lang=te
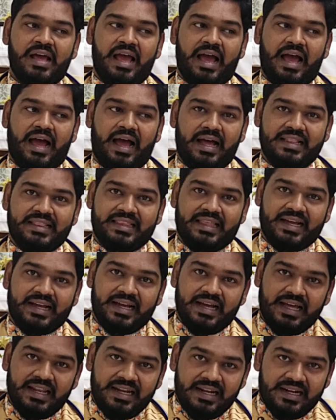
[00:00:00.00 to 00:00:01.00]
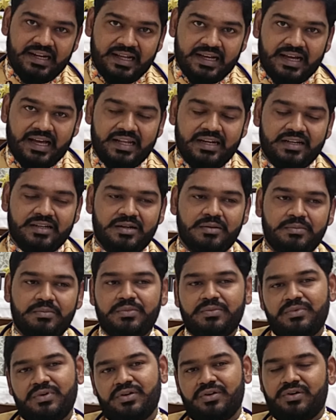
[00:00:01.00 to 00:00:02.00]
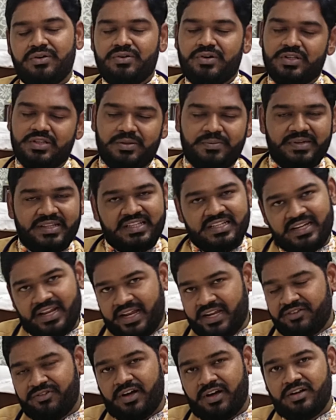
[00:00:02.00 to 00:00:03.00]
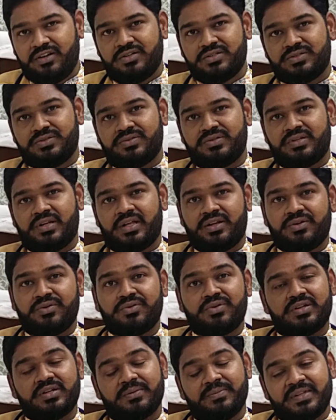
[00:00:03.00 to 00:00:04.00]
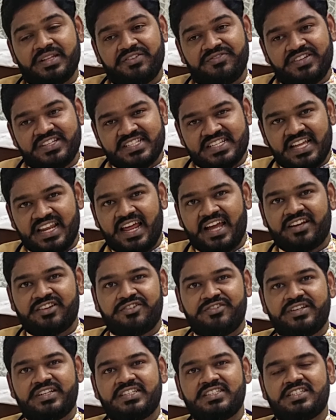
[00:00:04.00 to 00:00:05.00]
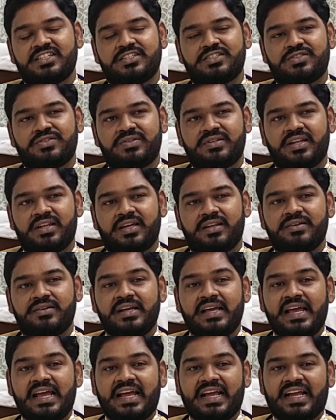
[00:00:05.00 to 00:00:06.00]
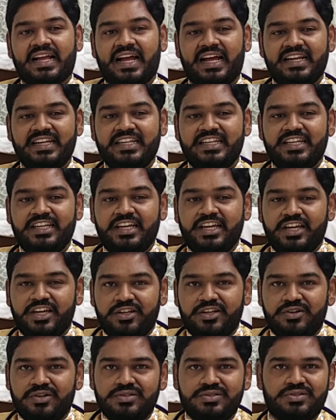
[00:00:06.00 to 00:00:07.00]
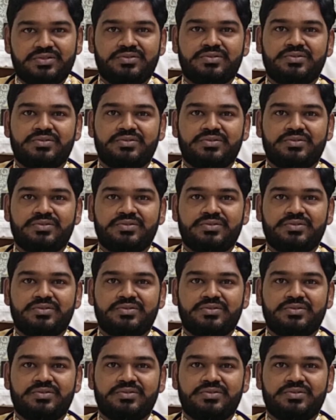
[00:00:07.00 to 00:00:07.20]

ఆ తగ్గాలన్న కార్యక్రమంలో కొంతమంది డైట్ ఫాలో అవుతుంటారు కొంతమంది ఫిజికల్ యాక్టివిటీ చేస్తుంటారు కానీ ఏ రోజు